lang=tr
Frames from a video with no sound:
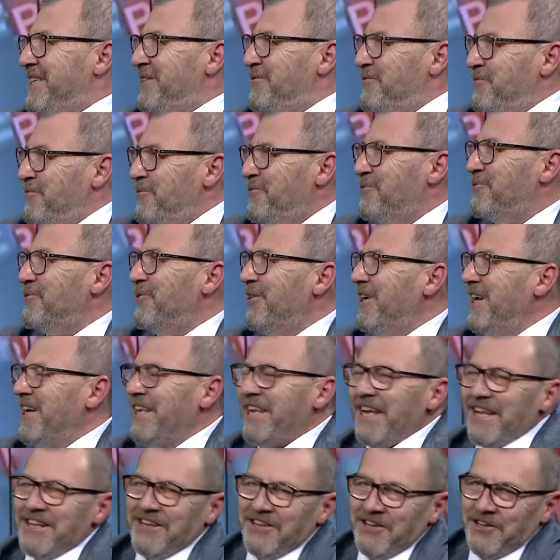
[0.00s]
Hani yüz
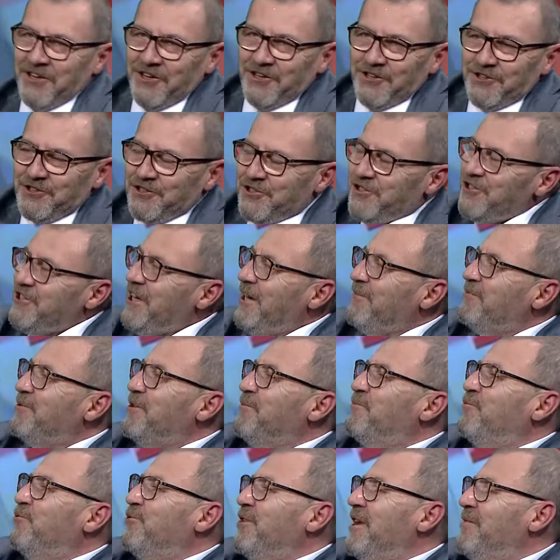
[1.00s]
oyalan çıkacak mı?
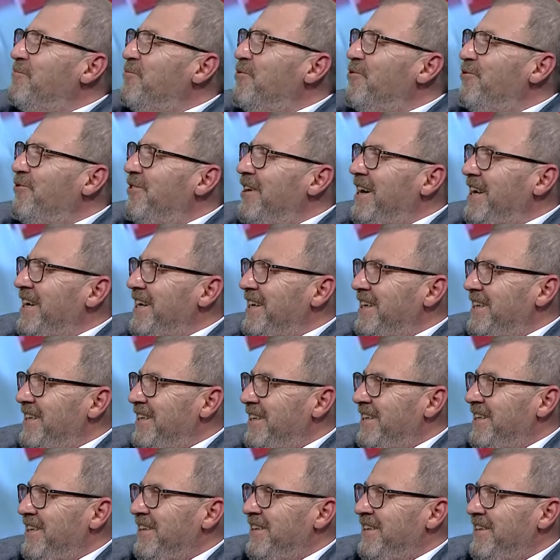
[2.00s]
Hani bu ne? Bu Bu,